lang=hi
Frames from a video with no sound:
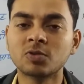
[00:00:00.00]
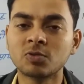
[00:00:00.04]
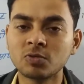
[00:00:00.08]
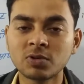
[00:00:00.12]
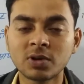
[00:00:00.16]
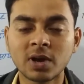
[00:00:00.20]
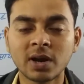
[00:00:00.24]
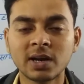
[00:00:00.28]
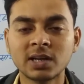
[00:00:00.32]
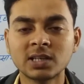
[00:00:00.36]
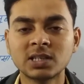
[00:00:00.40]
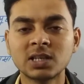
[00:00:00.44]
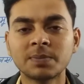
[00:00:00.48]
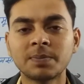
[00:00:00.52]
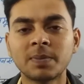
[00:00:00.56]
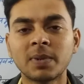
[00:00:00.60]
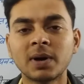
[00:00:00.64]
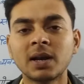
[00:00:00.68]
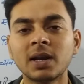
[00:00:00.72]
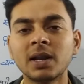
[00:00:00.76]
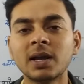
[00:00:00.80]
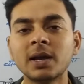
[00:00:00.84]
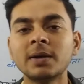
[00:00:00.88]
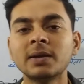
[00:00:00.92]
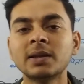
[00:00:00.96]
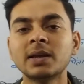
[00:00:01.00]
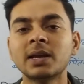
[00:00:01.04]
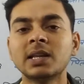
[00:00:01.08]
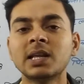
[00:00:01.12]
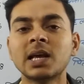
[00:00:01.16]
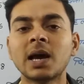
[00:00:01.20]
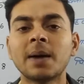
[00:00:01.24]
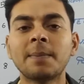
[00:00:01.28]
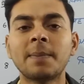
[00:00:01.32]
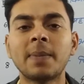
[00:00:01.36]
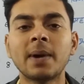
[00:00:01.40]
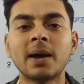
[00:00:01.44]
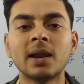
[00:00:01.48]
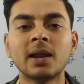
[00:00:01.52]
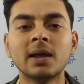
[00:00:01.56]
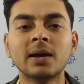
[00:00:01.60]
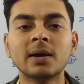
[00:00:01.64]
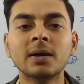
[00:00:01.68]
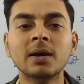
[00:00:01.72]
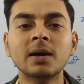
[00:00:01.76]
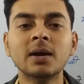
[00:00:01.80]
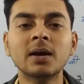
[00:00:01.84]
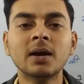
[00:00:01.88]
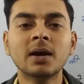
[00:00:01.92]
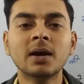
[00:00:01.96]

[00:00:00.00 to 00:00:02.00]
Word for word: शुरू करने से पहले यदि आप पहले